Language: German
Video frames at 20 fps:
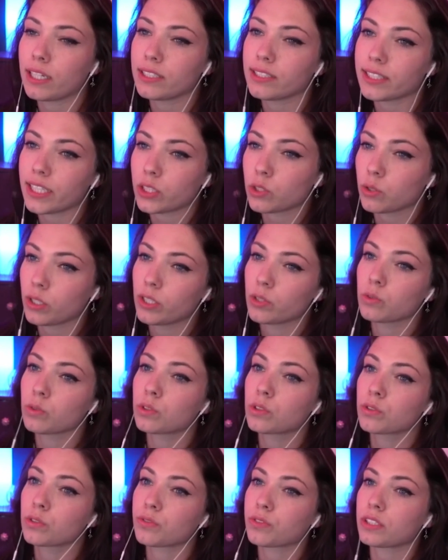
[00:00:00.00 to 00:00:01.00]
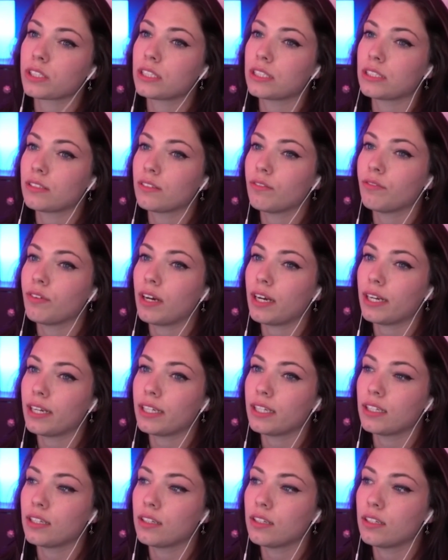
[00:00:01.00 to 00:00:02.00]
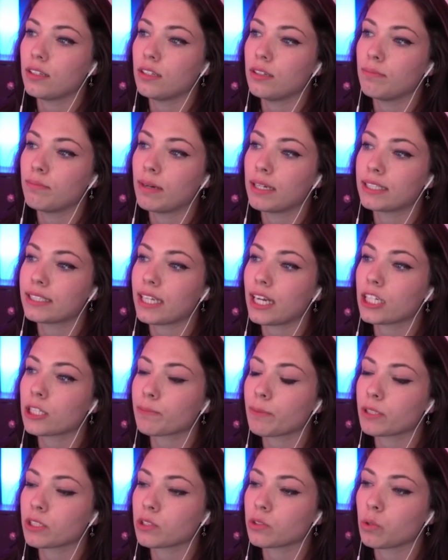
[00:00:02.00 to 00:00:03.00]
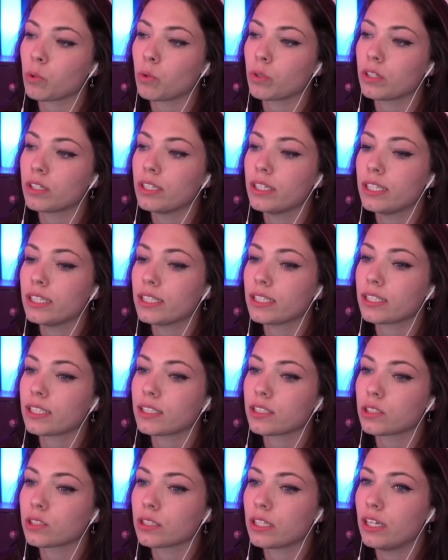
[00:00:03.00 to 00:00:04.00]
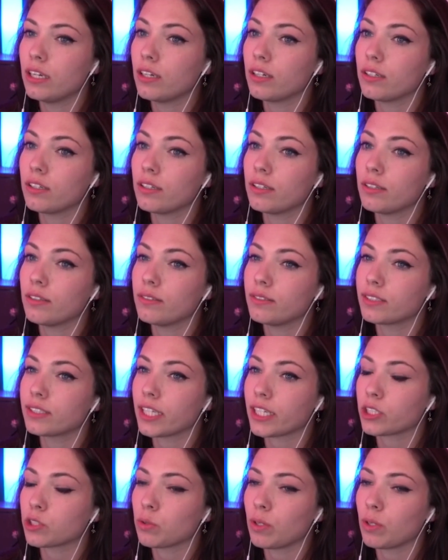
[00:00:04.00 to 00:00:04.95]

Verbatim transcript: sexuell unzufrieden? Weil man die andere Person nicht äh, sexuell